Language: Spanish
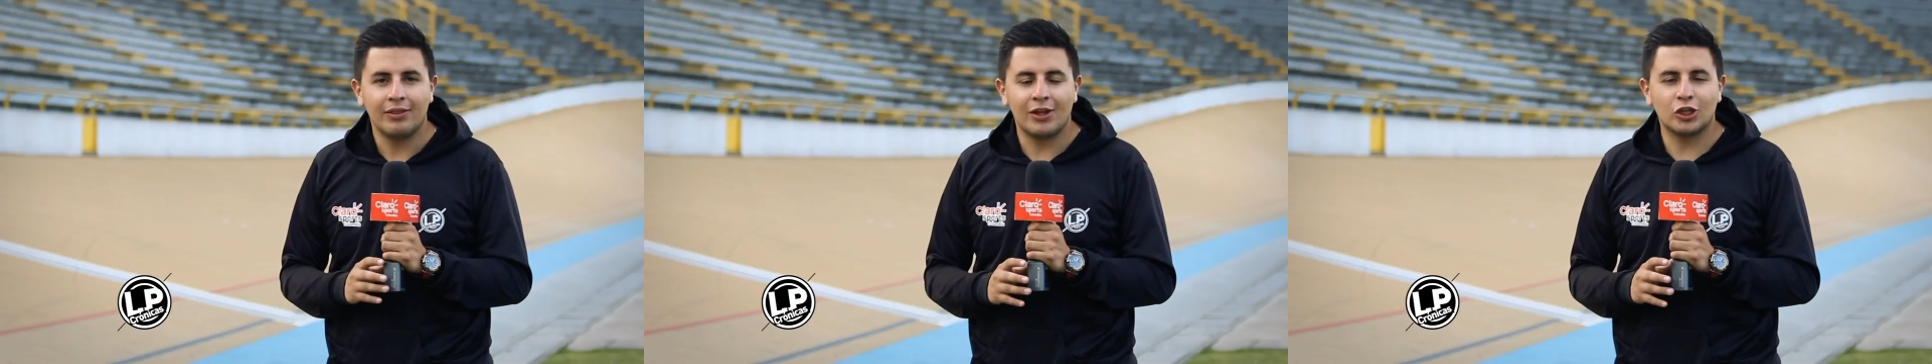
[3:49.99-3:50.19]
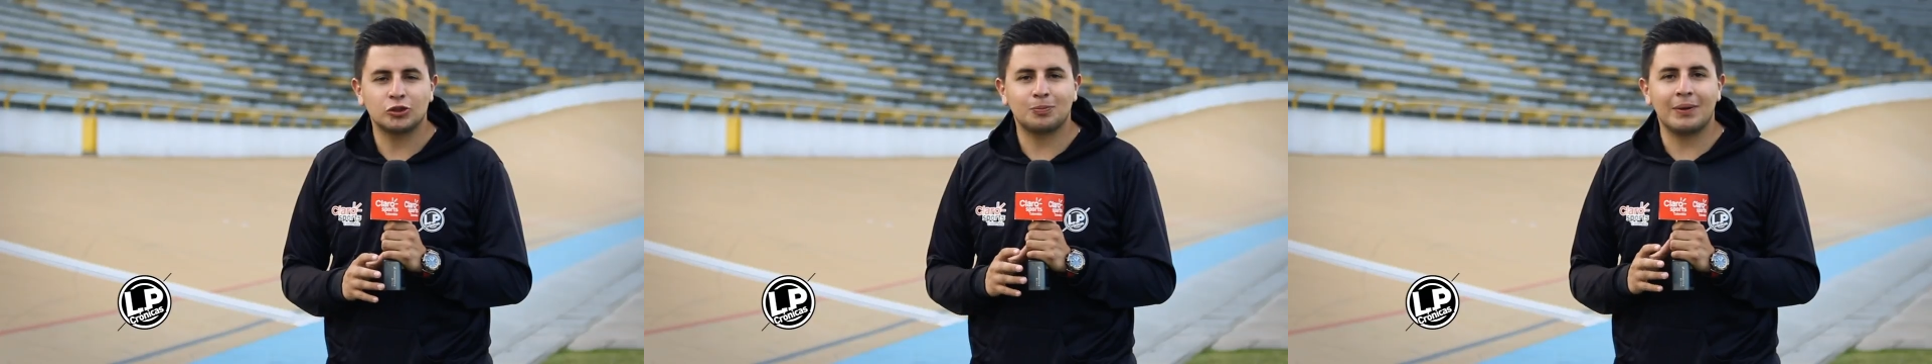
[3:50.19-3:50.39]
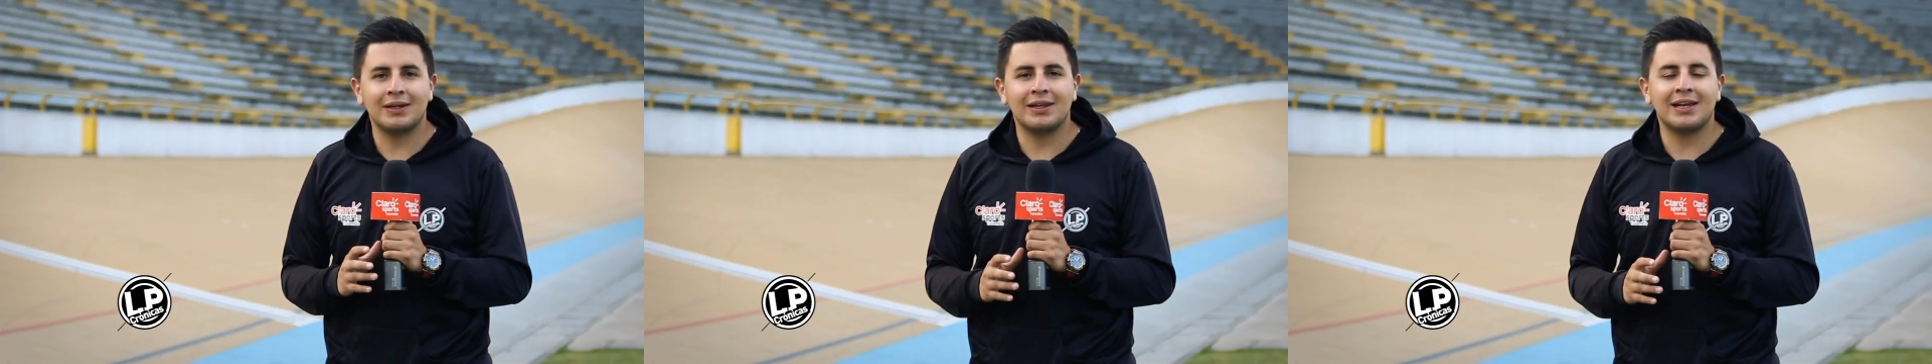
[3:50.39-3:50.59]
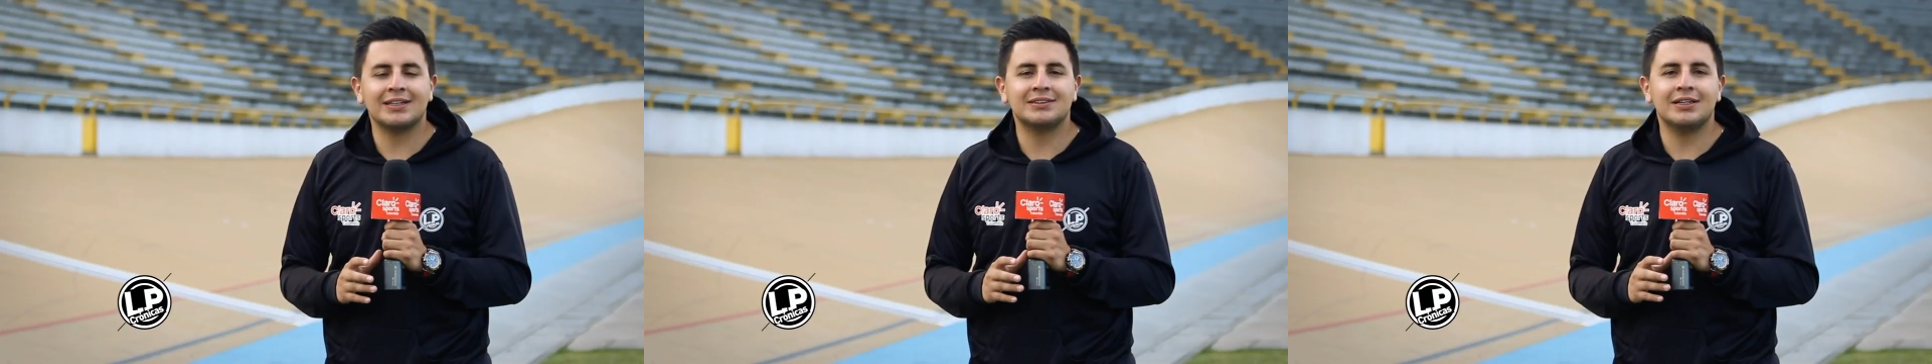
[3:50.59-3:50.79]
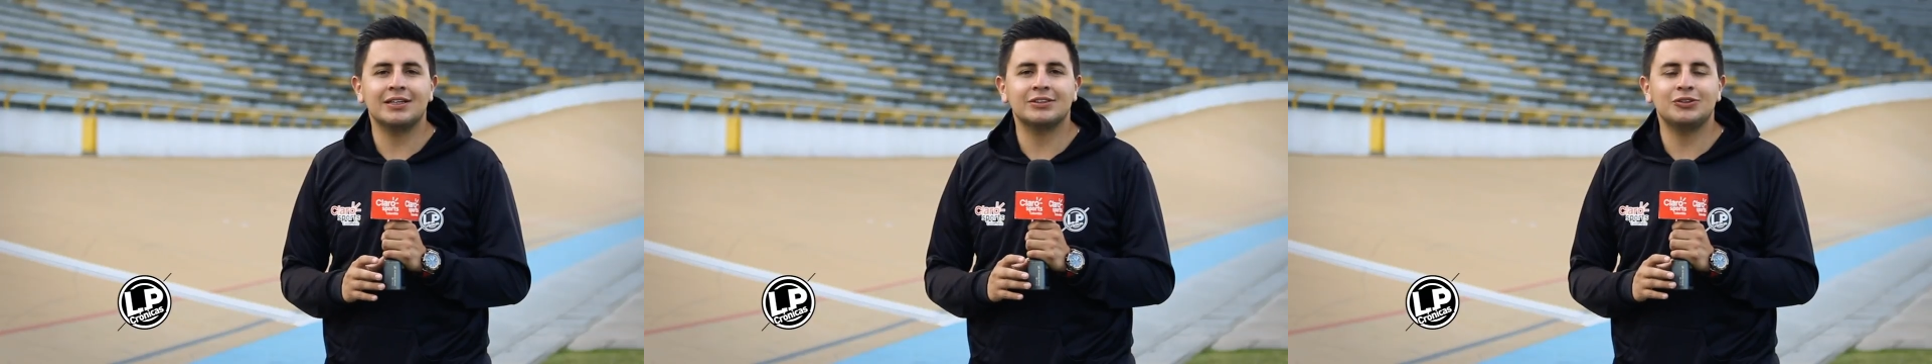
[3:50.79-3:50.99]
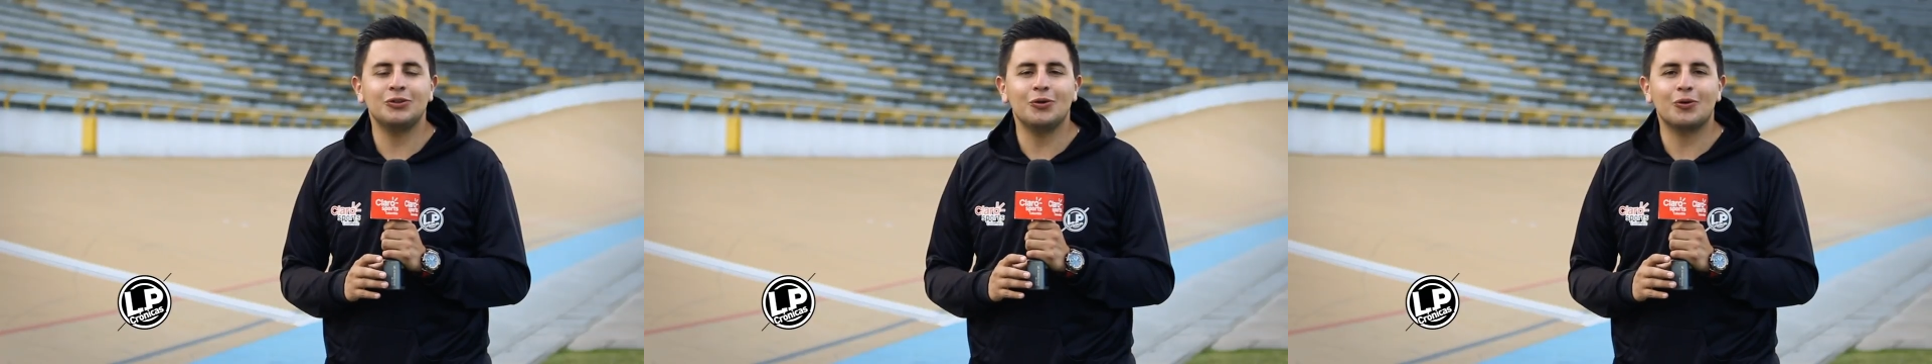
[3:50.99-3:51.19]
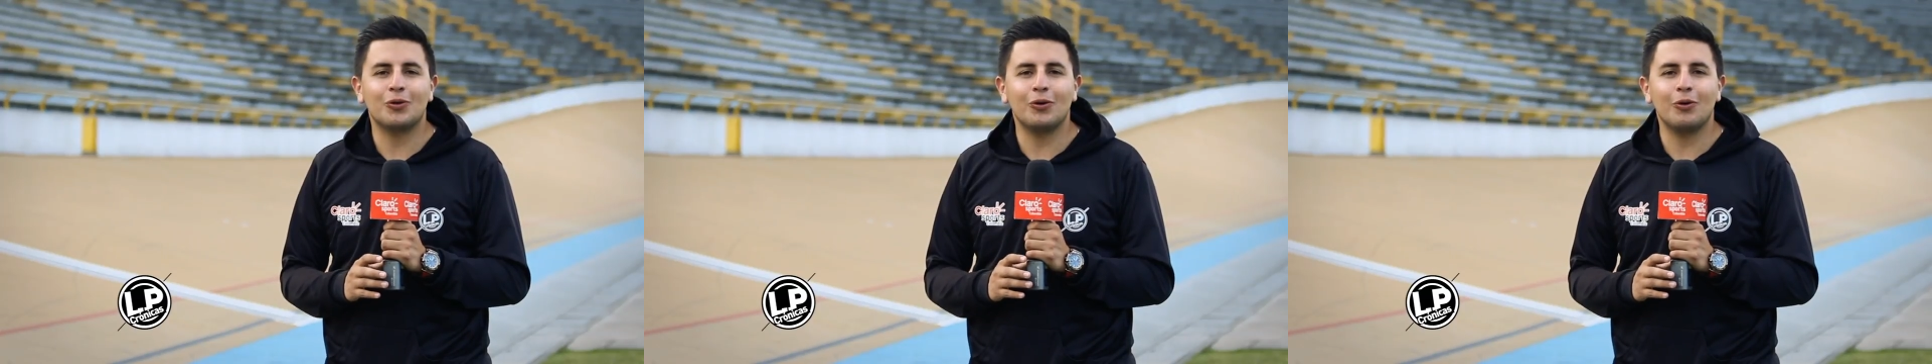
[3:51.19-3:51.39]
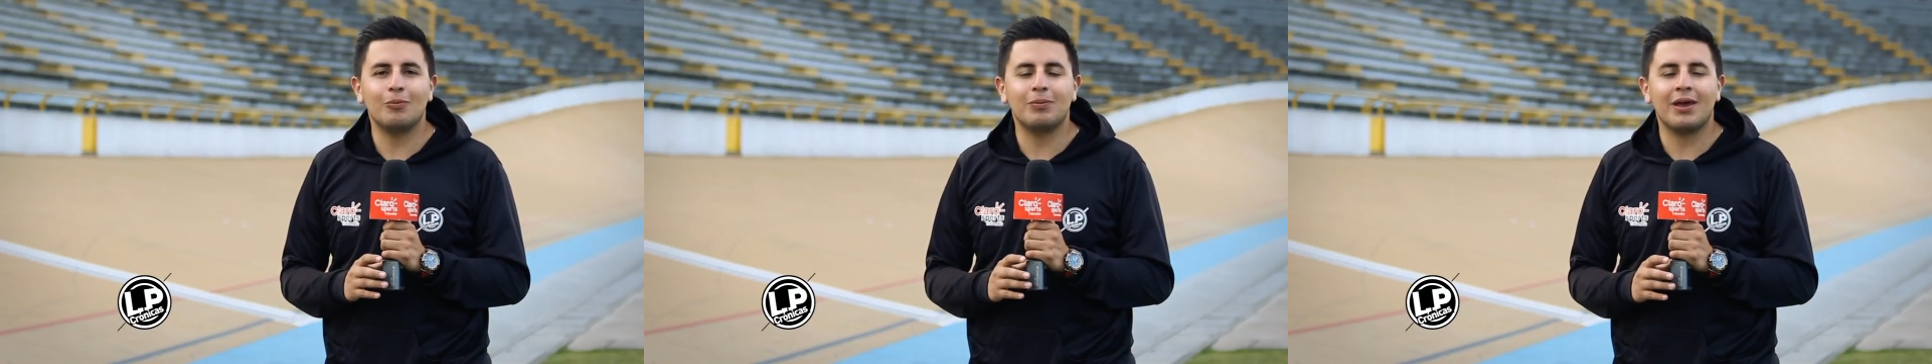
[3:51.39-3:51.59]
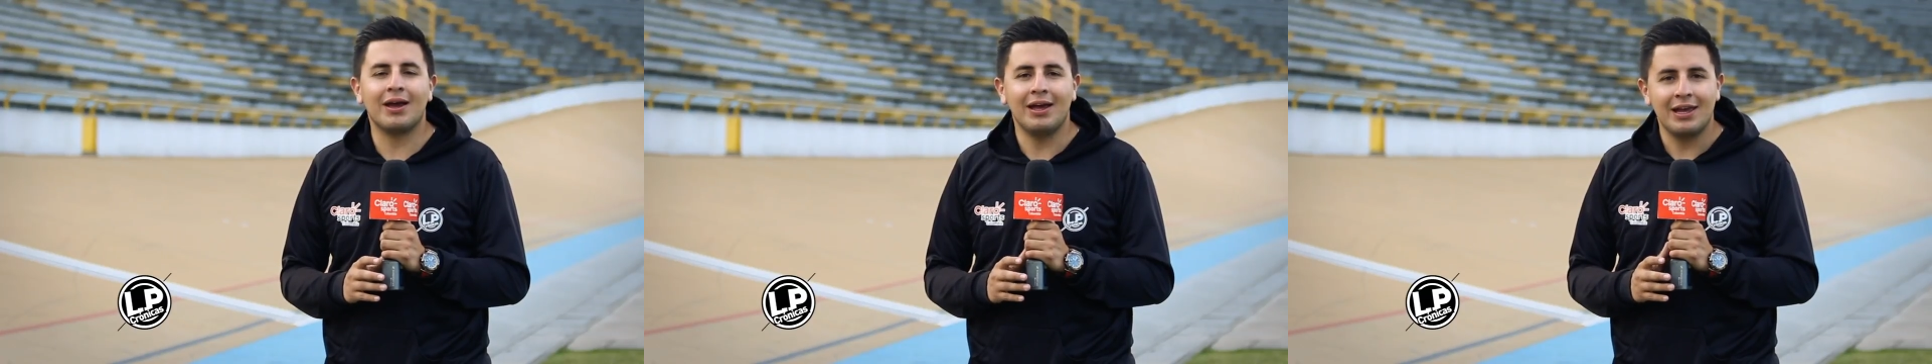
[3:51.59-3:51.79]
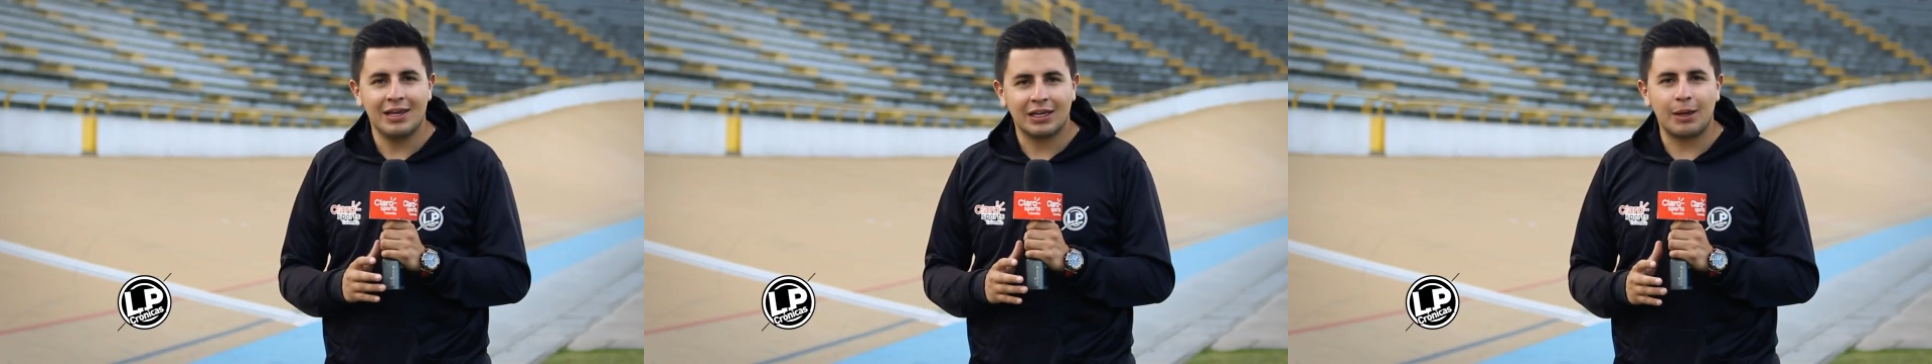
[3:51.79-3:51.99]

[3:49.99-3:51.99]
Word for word: de los planes de la selección Colombia,